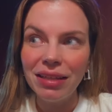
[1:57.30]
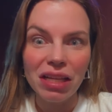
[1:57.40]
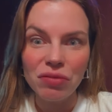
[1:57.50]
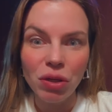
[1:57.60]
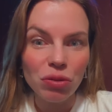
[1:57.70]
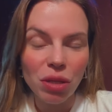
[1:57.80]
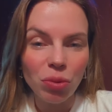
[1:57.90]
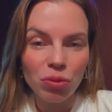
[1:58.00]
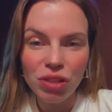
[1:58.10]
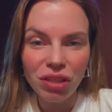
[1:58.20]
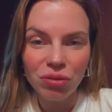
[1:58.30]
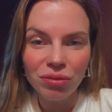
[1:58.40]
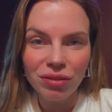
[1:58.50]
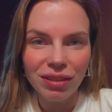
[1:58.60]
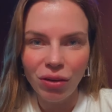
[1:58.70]
e elas ficam se reproduzindo.
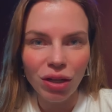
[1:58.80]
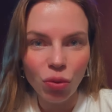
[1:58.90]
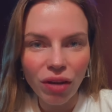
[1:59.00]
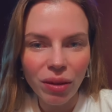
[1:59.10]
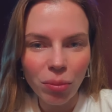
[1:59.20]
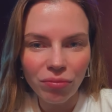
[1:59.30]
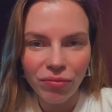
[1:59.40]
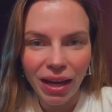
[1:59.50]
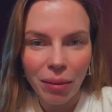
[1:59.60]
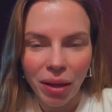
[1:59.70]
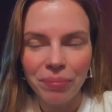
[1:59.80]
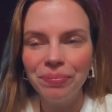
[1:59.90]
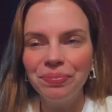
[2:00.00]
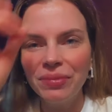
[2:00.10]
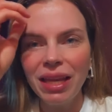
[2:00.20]
Então ela nunca vai, vai acabar.
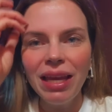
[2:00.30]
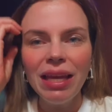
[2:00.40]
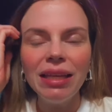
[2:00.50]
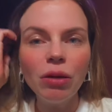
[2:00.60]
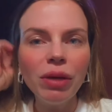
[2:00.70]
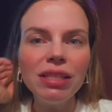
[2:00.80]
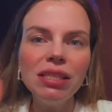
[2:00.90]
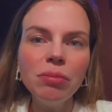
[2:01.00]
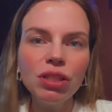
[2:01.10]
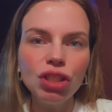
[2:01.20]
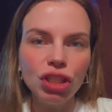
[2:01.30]
Então, enzimas